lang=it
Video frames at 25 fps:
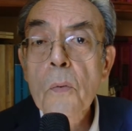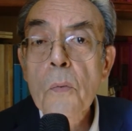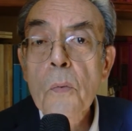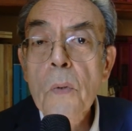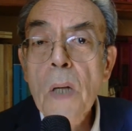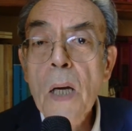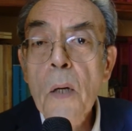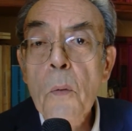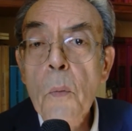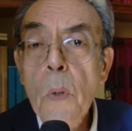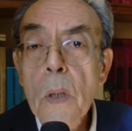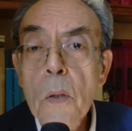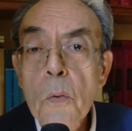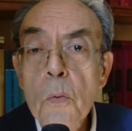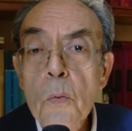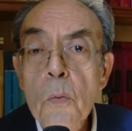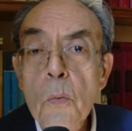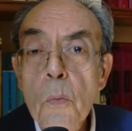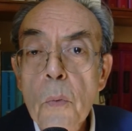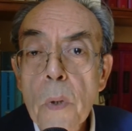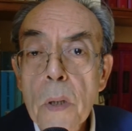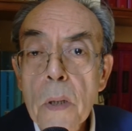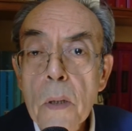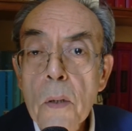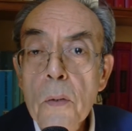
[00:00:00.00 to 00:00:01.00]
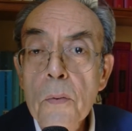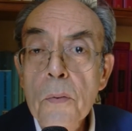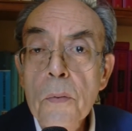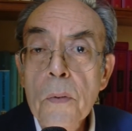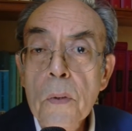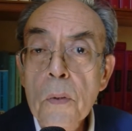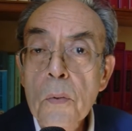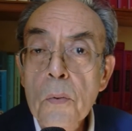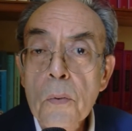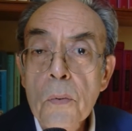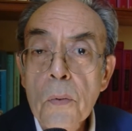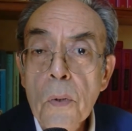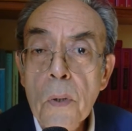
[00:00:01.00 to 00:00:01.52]
una qualunque
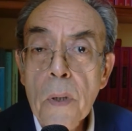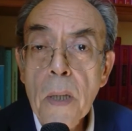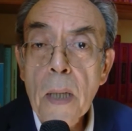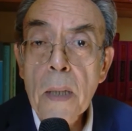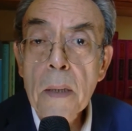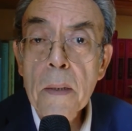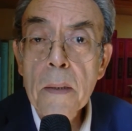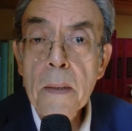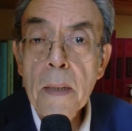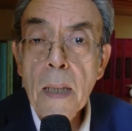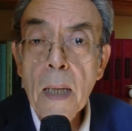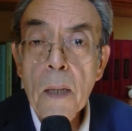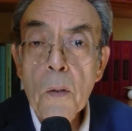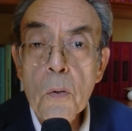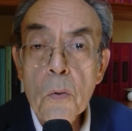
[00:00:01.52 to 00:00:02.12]
incostituzionalità,